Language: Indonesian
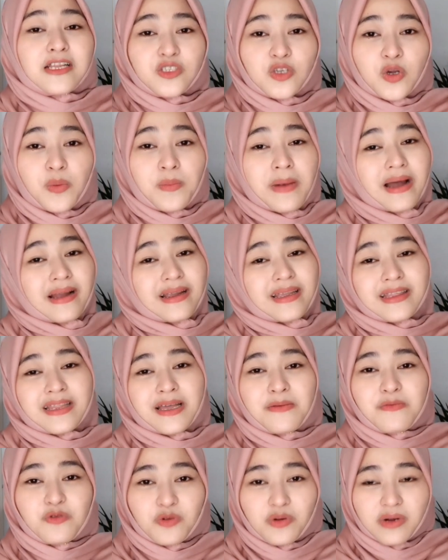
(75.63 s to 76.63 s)
Coba
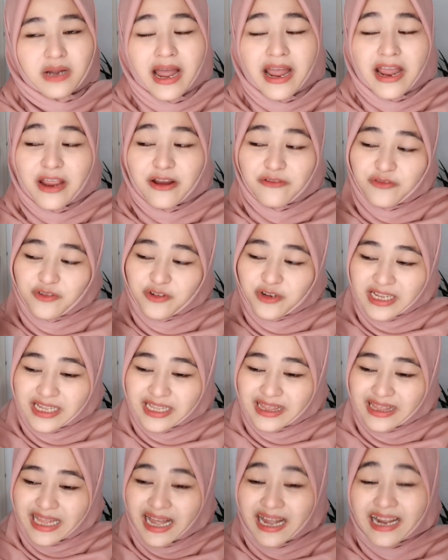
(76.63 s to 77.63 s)
kita buka handphone
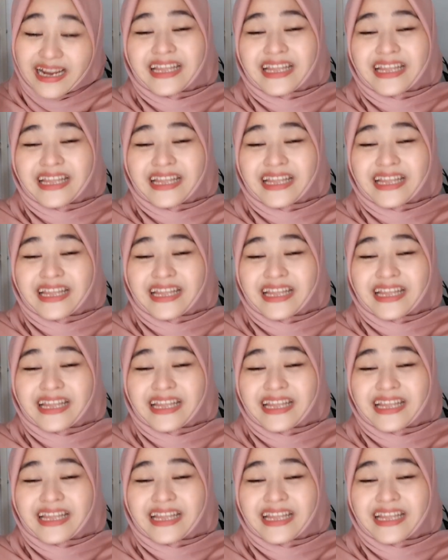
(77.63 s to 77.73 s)
kita,